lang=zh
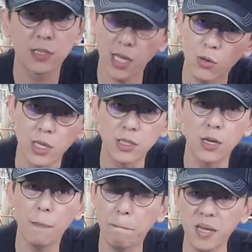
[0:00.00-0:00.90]
这款
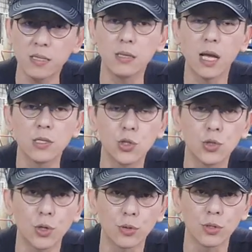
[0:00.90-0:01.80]
车毕竟它是
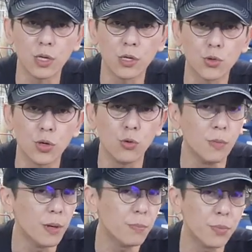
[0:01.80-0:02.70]
修理车，所以我
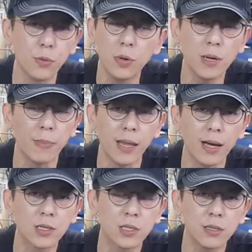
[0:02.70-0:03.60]
们不会把
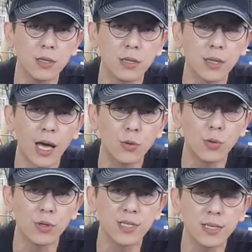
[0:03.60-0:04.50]
它设定的太
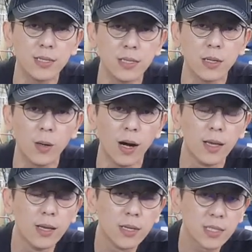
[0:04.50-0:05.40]
过于竞技化。
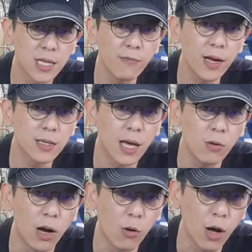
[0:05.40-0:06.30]
前方的弹
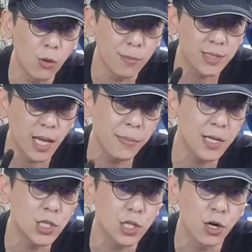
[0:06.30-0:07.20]
簧的话，我们才
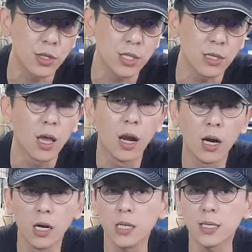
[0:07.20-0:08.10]
配七公斤，
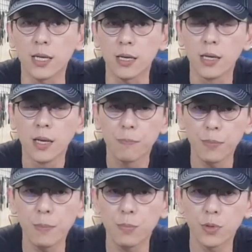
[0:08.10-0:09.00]
而且。
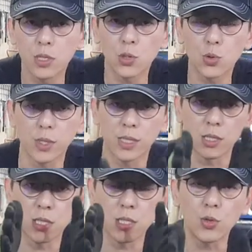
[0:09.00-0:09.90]
并不是做一个
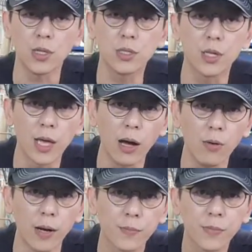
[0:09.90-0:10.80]
直卷式的弹
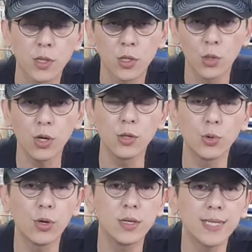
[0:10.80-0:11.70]
簧，有很
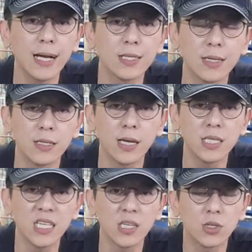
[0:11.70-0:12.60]
多像前几天
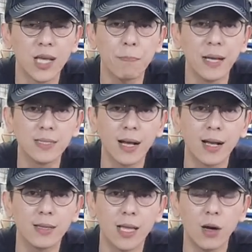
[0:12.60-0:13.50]
经理有在板上
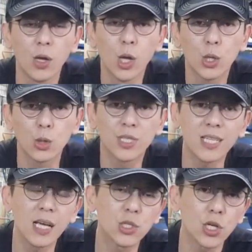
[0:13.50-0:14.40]
看到，有其
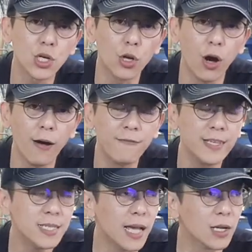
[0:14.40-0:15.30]
他的车友啊
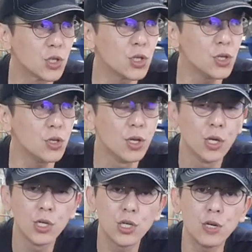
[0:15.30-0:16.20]
分享是
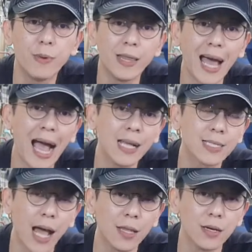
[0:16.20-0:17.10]
日本 R
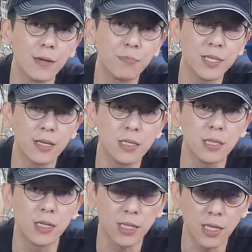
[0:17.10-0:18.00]
S R 的避震器
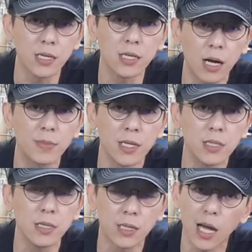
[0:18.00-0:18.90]
啊，这个一套避震
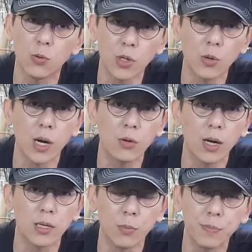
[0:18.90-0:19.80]
器也大概五六万
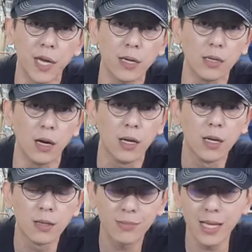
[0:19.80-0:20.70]
块，也不便宜哈。
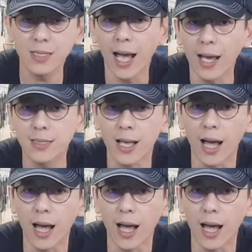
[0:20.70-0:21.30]
但是 R S